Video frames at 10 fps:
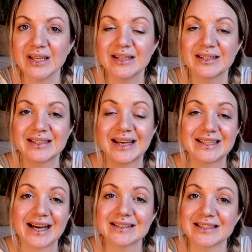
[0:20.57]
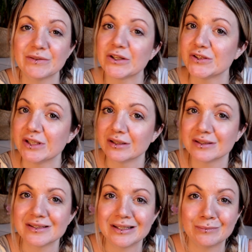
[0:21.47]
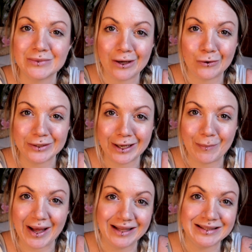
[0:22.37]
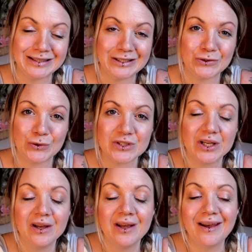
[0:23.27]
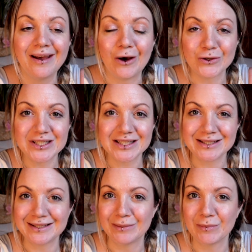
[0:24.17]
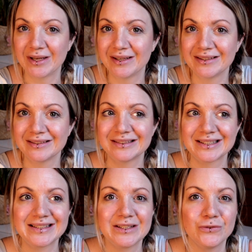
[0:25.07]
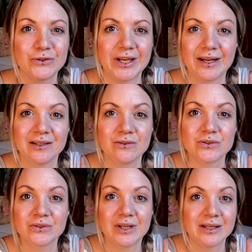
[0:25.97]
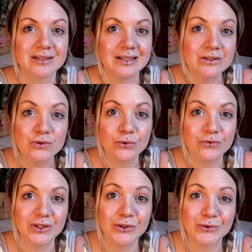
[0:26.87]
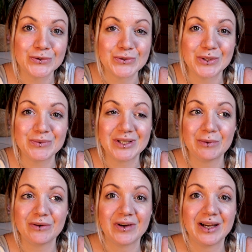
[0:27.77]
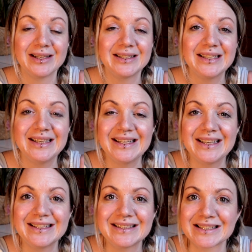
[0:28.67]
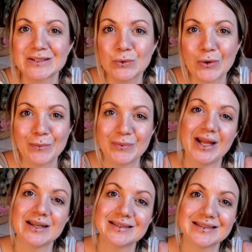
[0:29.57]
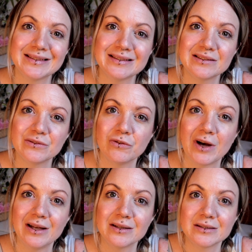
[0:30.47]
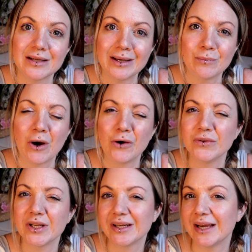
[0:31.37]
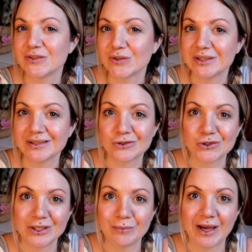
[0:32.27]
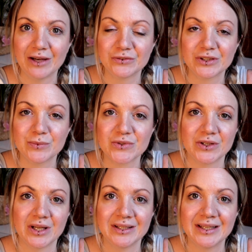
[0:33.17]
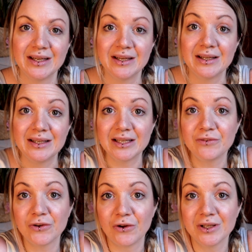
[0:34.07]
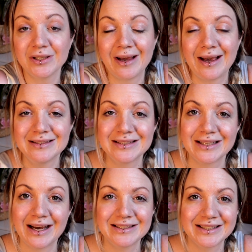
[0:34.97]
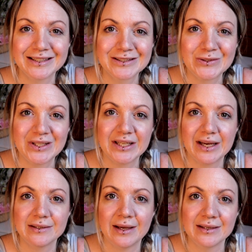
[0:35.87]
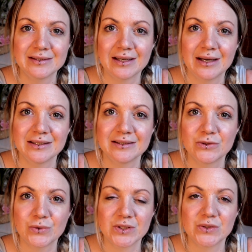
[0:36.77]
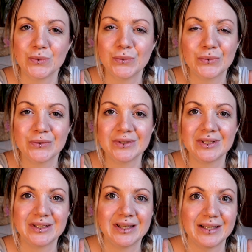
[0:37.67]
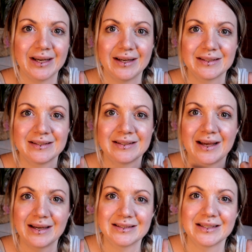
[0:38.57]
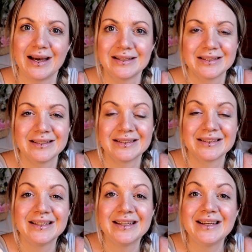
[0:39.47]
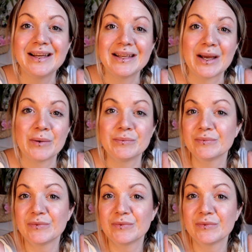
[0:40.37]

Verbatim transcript: Äh, keine Angst, ich werde auch die anderen Themen nach und nach behandeln und auch dieses Thema, das hier wird eigentlich nur so ein kleines Intro-Video zu dem Thema, weil das so komplex ist, weil es da eben auch wieder kein so richtiges Schema F gibt, sondern jeder von euch ja einzigartig ist und jeder hat eine einzigartige Situation, jeder hat einen einzigartigen ja,